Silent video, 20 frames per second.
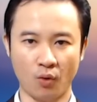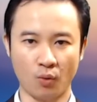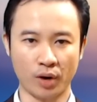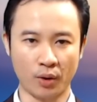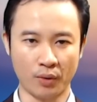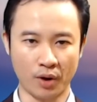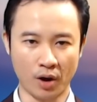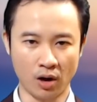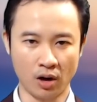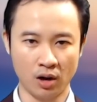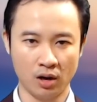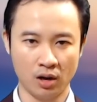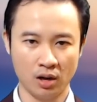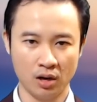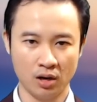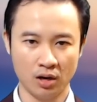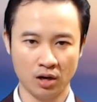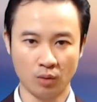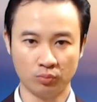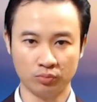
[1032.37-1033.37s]
nào đó,
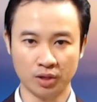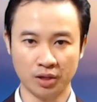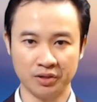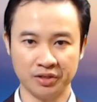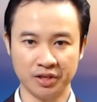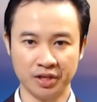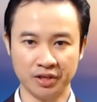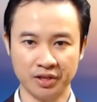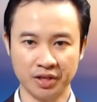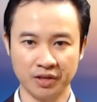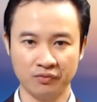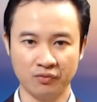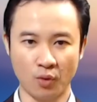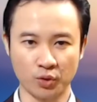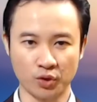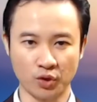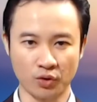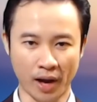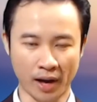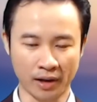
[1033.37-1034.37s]
không tin chi tiết vụ
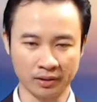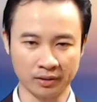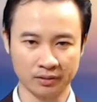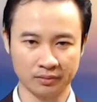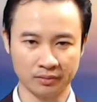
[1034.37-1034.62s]
chó cắn".